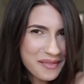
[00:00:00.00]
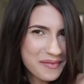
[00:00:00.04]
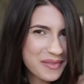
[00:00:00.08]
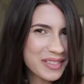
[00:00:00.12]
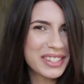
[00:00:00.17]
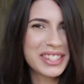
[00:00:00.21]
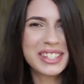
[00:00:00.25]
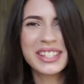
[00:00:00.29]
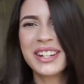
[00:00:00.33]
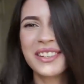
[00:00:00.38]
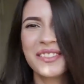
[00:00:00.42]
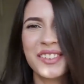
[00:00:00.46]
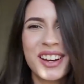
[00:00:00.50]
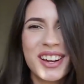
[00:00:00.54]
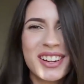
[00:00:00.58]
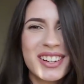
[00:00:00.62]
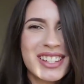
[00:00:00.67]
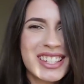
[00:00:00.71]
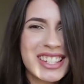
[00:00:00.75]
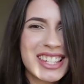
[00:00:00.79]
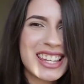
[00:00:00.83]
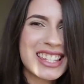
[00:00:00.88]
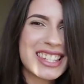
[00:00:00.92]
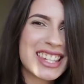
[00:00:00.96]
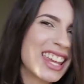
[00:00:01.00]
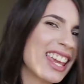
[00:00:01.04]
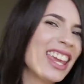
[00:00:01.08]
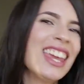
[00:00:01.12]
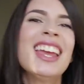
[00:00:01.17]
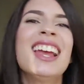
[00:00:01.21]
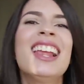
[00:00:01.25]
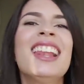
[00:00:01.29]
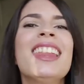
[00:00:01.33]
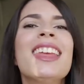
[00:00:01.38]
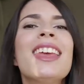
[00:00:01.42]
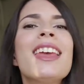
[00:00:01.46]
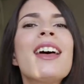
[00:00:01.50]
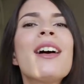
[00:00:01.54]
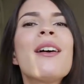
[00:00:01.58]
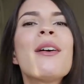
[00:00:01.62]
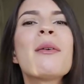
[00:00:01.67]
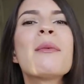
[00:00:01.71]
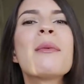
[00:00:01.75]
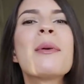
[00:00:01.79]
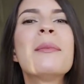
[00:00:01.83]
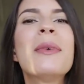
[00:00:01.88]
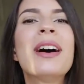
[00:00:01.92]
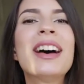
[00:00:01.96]
por si no me conoces y el día de
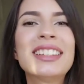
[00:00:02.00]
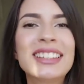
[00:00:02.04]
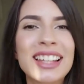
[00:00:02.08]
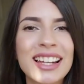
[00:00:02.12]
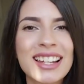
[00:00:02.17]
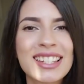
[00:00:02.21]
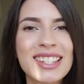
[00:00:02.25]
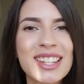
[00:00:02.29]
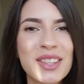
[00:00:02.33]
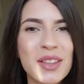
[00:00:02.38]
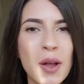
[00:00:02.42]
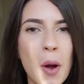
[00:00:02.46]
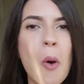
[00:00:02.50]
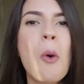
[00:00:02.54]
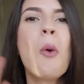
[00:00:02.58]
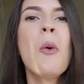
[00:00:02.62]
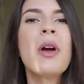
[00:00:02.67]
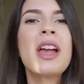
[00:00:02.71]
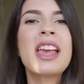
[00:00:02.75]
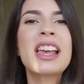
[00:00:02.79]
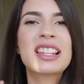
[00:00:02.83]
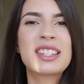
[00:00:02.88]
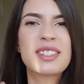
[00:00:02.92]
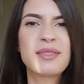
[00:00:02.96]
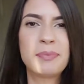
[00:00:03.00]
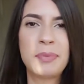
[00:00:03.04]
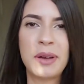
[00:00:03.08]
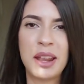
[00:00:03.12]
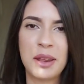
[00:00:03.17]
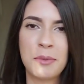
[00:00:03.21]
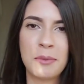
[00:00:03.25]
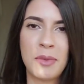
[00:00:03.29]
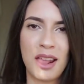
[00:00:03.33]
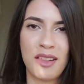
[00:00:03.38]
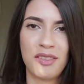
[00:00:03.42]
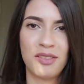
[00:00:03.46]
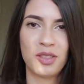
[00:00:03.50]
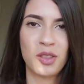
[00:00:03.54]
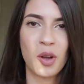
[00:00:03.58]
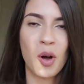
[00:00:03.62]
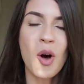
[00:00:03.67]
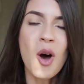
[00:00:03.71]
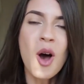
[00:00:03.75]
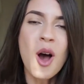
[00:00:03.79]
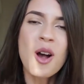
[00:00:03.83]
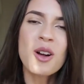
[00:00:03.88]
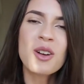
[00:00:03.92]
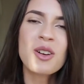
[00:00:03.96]
hoy vamos a estar haciendo un experimento.
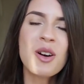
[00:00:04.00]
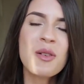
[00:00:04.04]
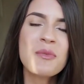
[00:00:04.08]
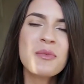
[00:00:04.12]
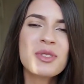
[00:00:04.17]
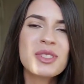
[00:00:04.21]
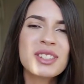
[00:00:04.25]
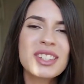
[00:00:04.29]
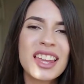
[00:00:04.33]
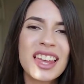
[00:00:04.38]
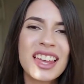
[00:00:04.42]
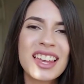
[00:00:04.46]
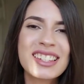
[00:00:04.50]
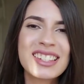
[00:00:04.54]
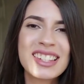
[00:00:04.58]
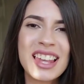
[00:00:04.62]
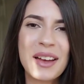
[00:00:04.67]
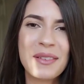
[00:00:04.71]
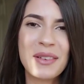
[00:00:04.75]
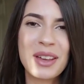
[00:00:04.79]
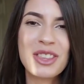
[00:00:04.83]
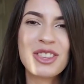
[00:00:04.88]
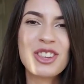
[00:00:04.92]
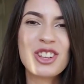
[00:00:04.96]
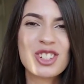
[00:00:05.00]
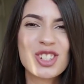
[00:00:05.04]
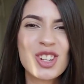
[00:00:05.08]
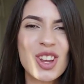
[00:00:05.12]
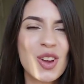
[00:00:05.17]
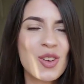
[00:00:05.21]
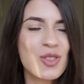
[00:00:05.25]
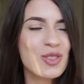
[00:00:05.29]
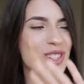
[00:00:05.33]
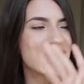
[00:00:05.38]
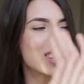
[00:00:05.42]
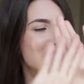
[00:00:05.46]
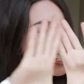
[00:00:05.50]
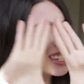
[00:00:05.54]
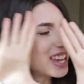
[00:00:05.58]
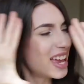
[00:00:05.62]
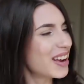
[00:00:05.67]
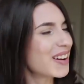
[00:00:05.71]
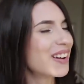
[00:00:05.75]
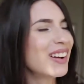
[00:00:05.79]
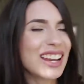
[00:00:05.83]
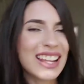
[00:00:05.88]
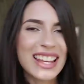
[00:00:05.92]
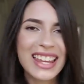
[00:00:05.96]
Como ustedes saben, yo soy un
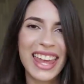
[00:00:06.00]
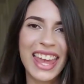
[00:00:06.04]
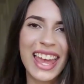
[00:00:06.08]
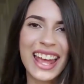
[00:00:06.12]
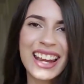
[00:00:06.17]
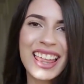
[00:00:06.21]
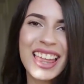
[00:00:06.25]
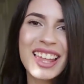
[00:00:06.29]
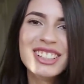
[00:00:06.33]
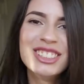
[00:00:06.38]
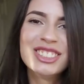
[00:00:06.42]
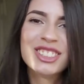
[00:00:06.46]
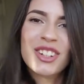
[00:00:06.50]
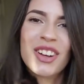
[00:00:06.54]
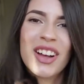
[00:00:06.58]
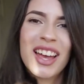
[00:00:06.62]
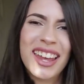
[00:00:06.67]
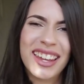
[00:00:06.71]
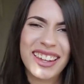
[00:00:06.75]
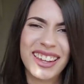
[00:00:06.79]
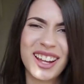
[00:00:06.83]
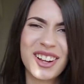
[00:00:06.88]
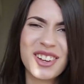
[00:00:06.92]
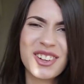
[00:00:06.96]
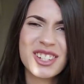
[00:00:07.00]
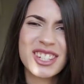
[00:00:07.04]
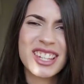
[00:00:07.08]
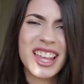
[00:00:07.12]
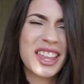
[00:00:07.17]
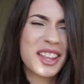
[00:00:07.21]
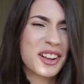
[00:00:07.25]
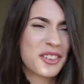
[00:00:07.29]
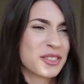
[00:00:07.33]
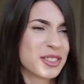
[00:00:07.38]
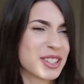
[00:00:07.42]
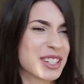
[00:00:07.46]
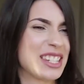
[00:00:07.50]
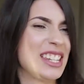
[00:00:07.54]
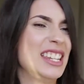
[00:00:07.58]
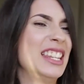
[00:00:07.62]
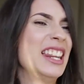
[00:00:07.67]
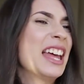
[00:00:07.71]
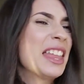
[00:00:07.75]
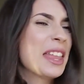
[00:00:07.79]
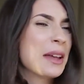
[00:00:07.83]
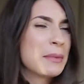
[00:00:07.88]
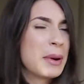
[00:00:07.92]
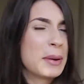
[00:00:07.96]
cero a la izquierda en todas estas cosas de
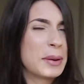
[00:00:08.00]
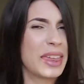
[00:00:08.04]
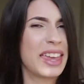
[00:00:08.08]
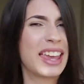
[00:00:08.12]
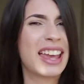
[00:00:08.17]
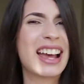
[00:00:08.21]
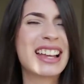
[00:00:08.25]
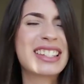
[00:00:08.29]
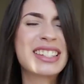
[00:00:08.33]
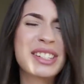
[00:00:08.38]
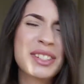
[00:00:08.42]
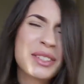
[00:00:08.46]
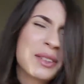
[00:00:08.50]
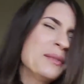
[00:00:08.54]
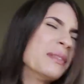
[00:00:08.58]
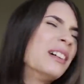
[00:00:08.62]
cocina, de ama de casa, soy